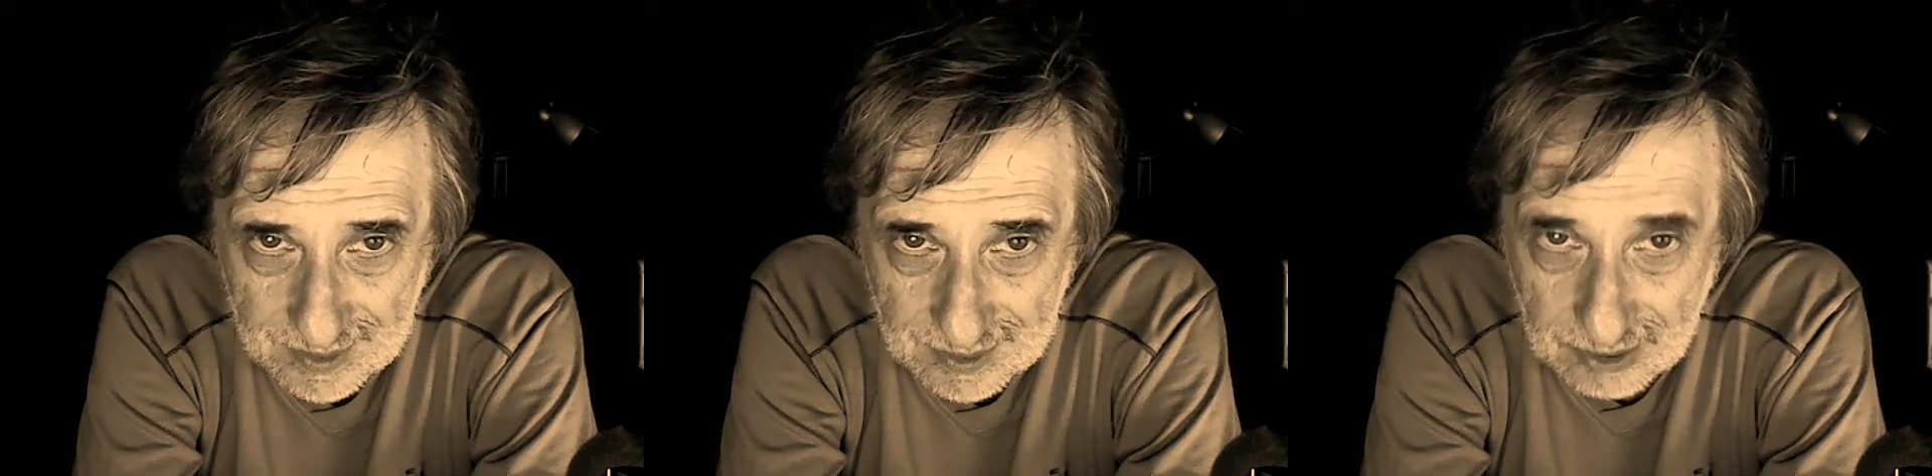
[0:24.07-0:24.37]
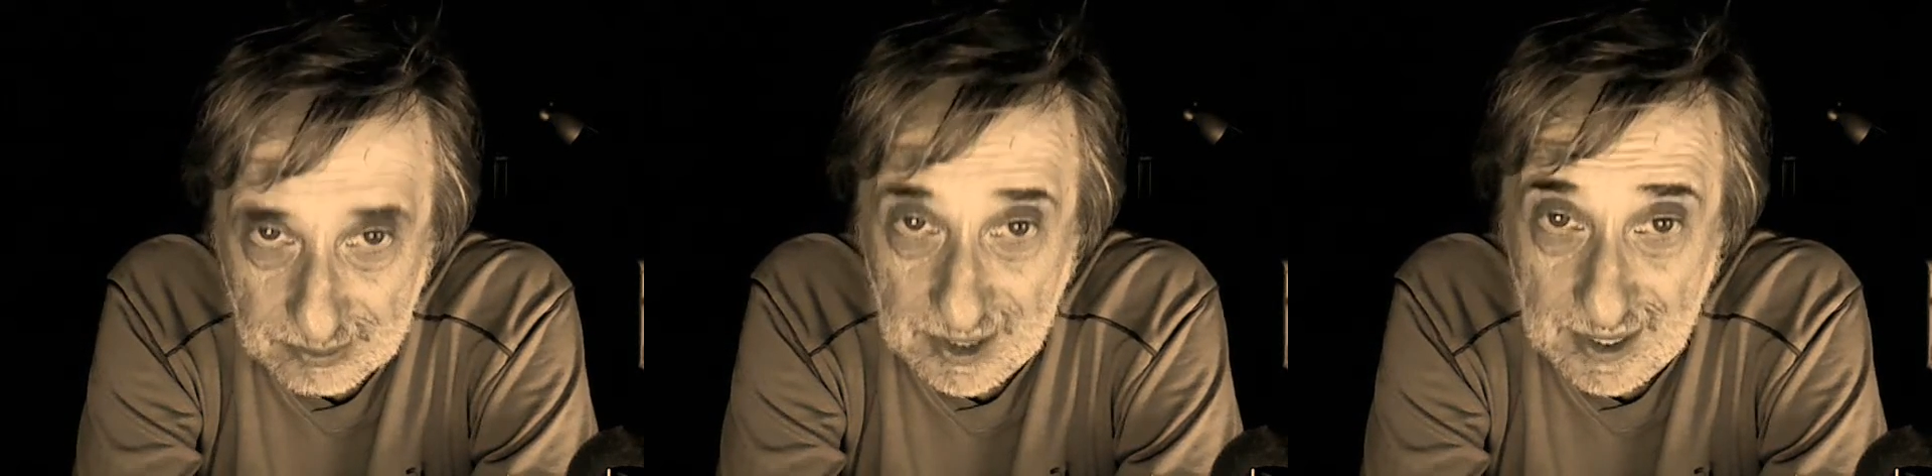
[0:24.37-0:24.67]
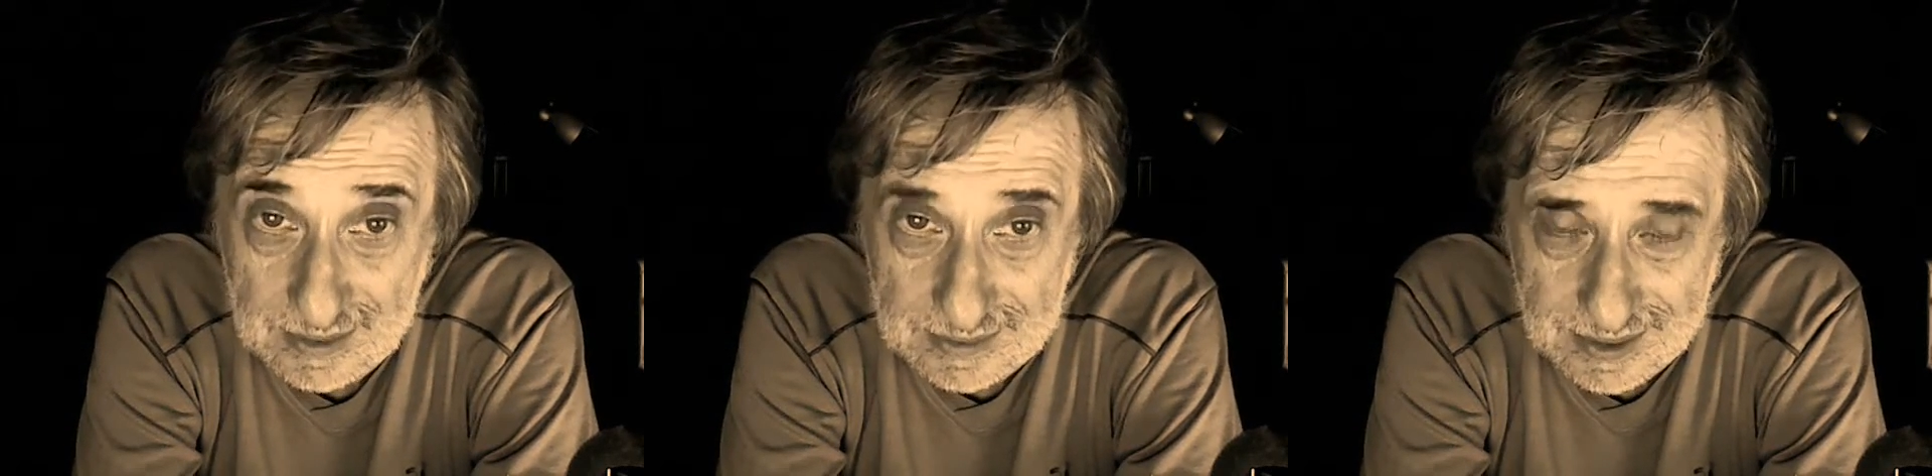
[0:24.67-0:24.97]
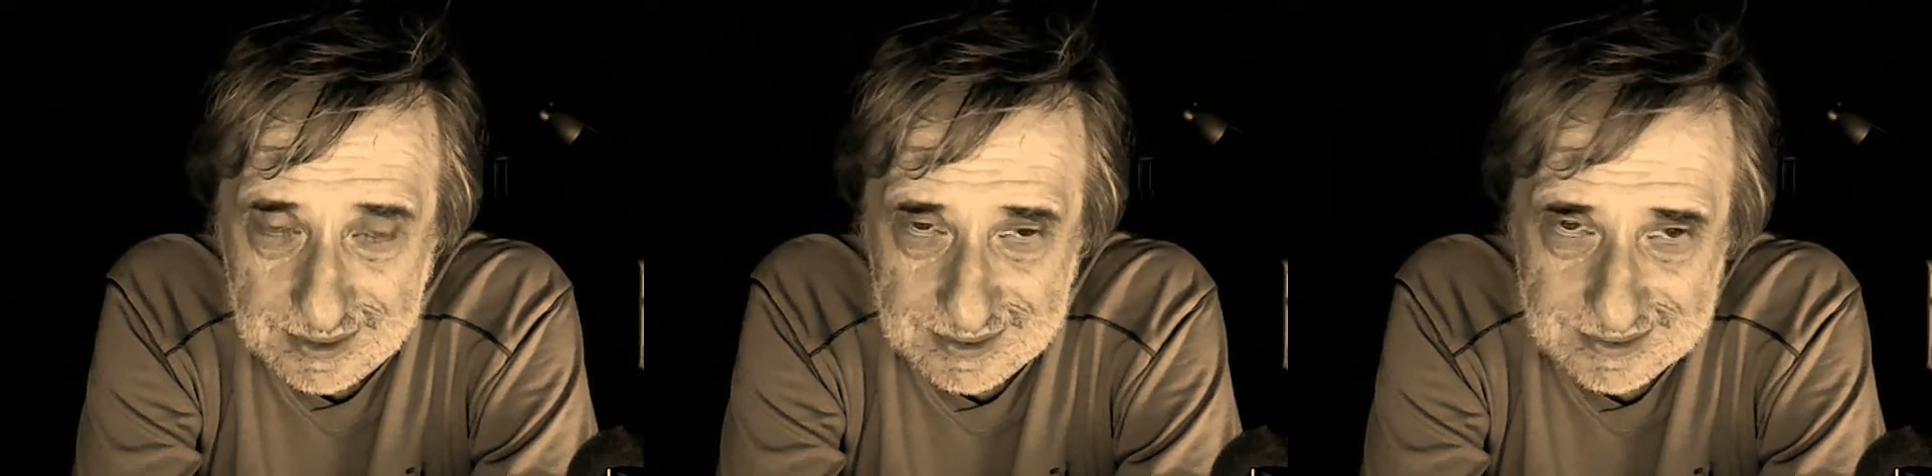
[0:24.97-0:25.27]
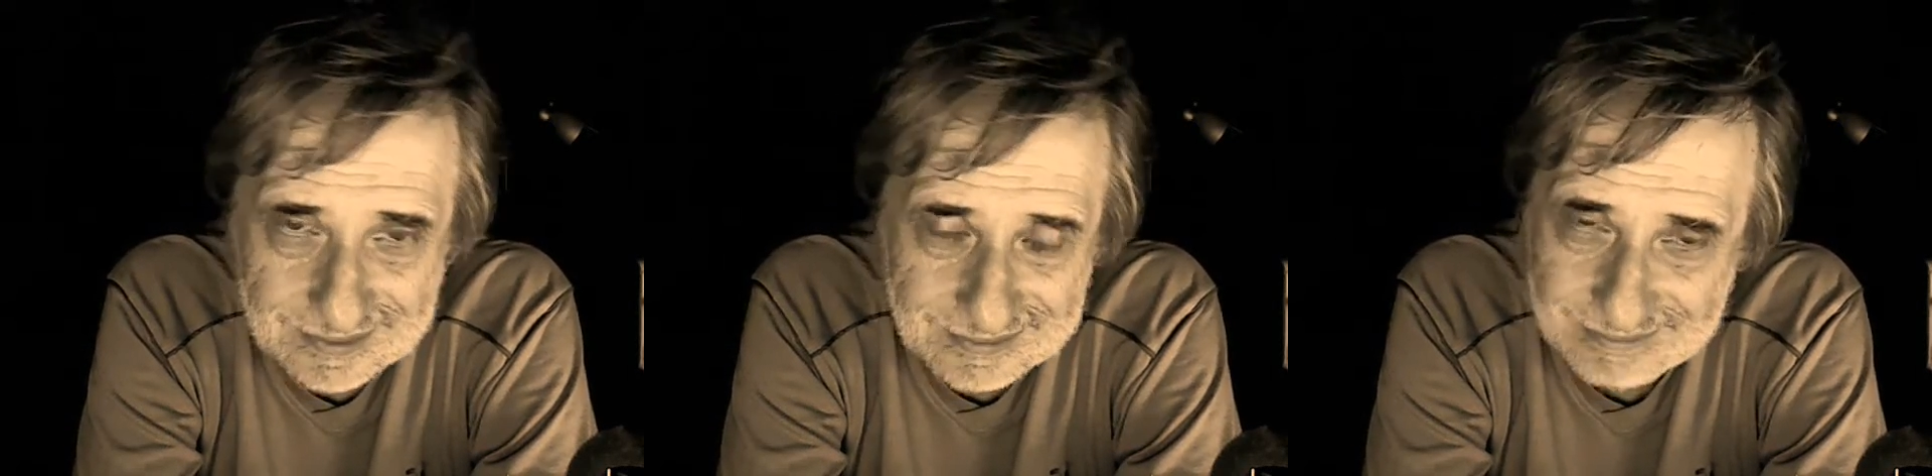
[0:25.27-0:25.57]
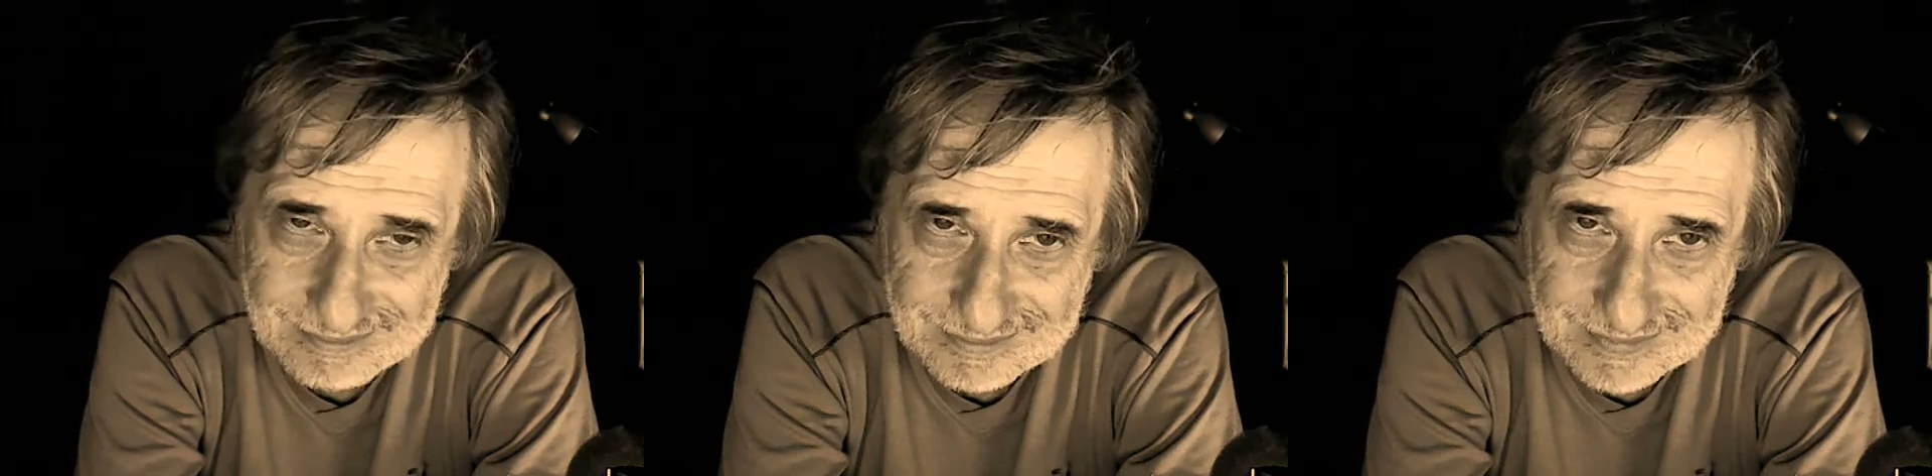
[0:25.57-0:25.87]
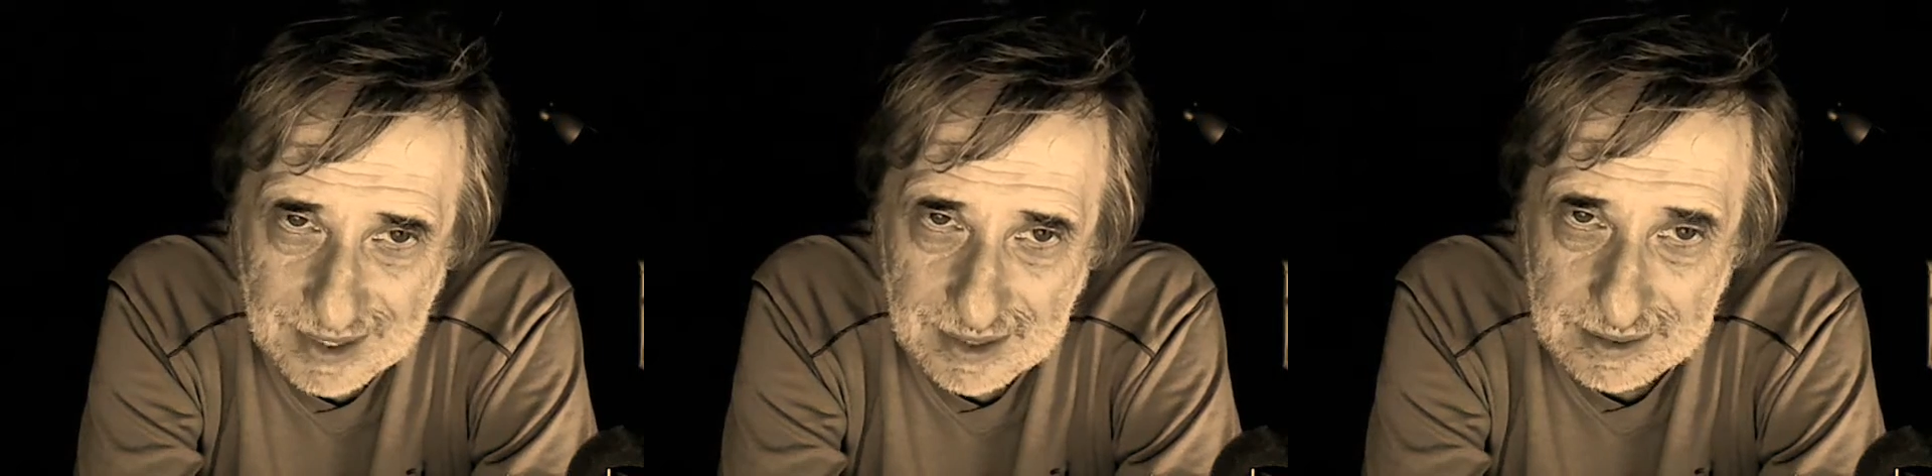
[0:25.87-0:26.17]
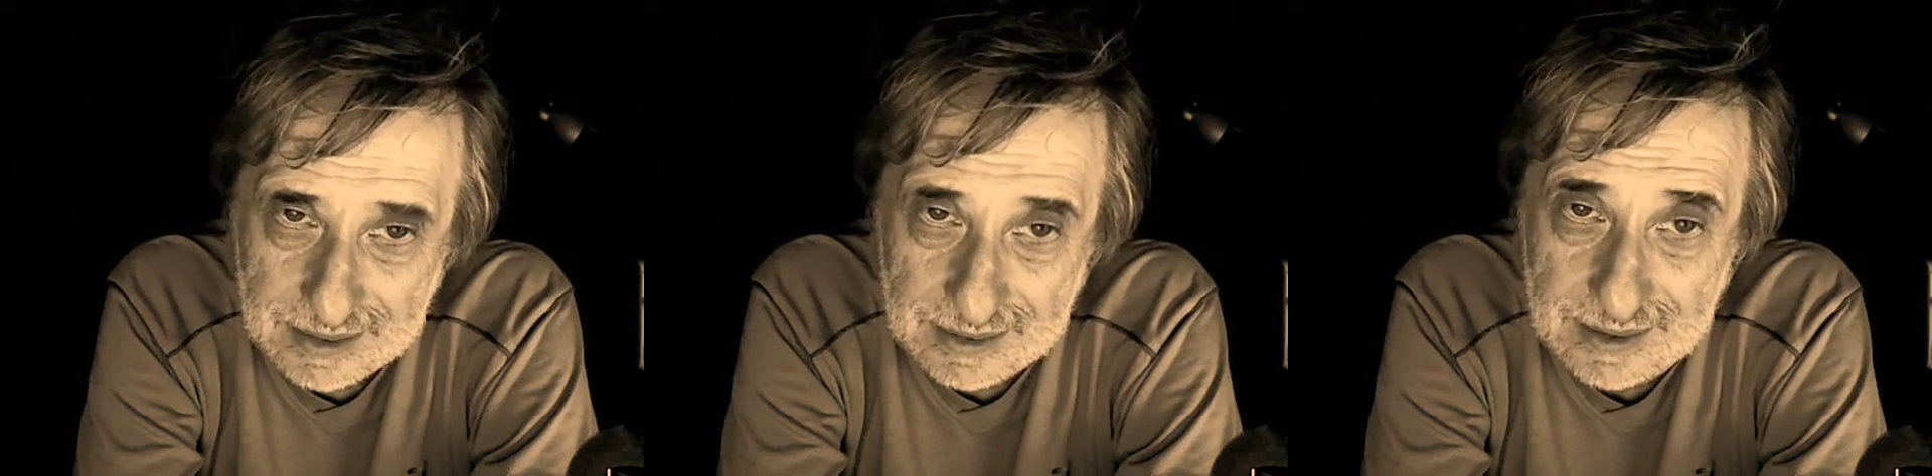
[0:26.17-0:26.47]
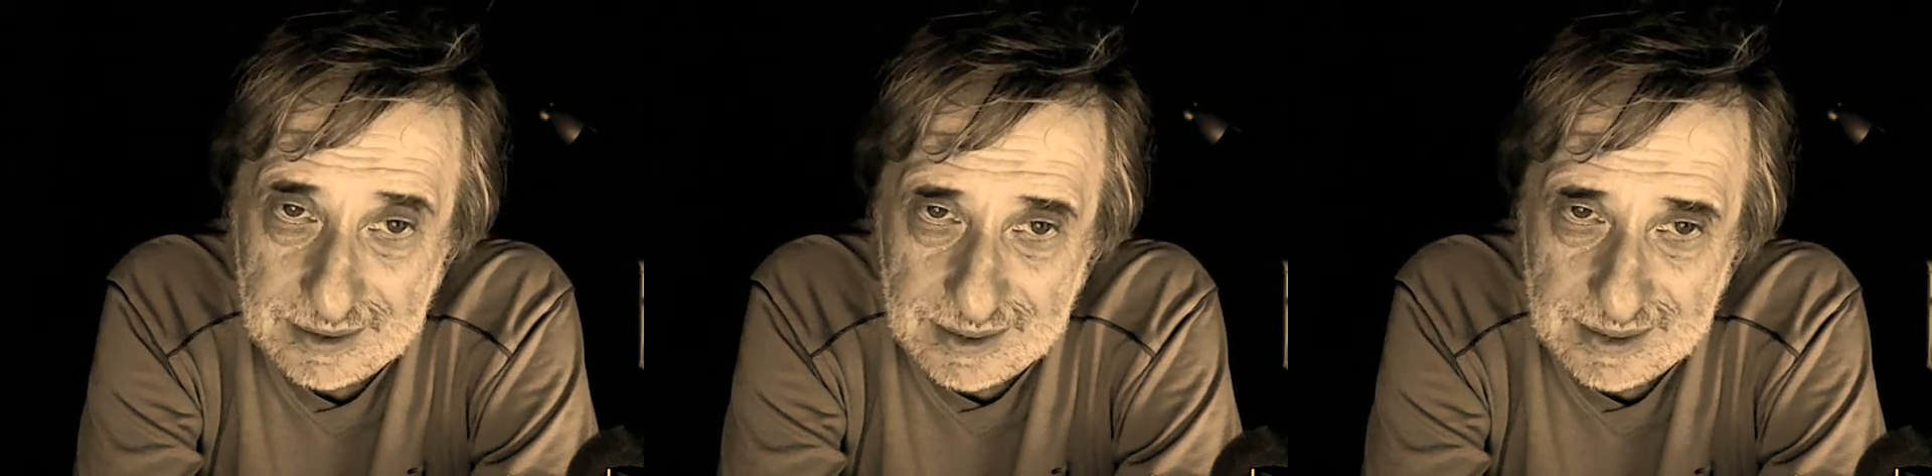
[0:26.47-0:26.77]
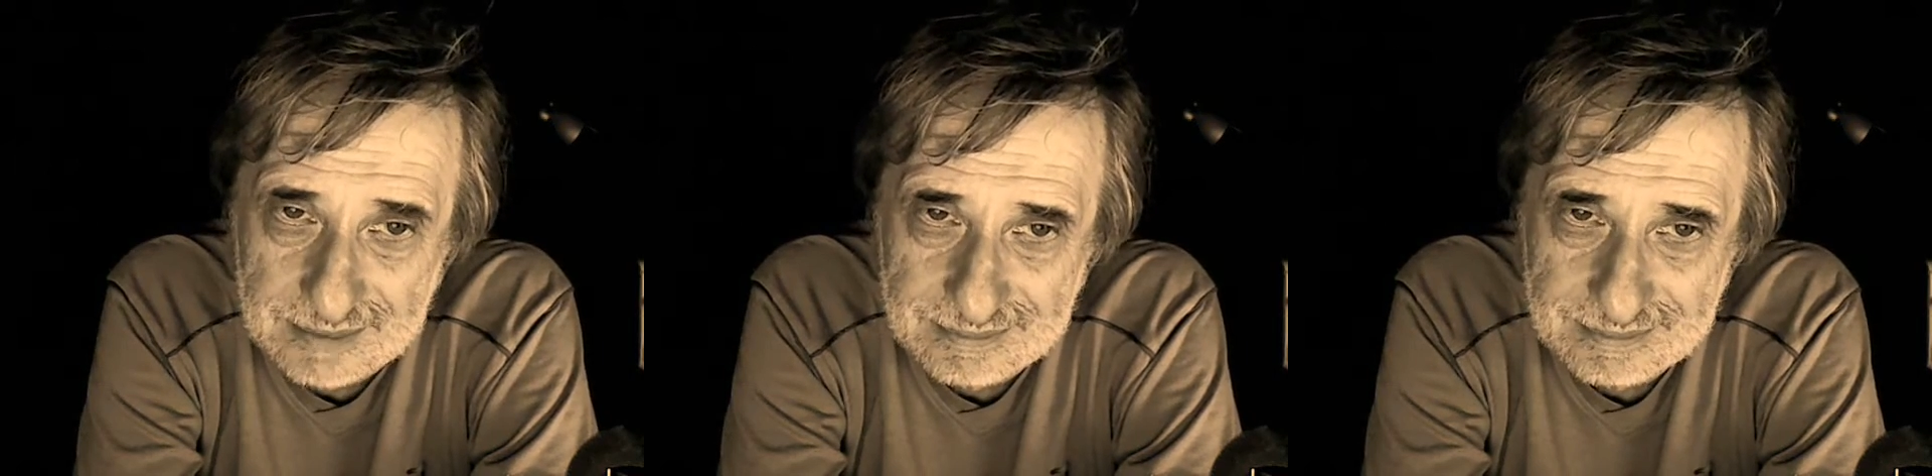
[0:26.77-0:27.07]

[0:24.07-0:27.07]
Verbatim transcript: come le altre, ridicole.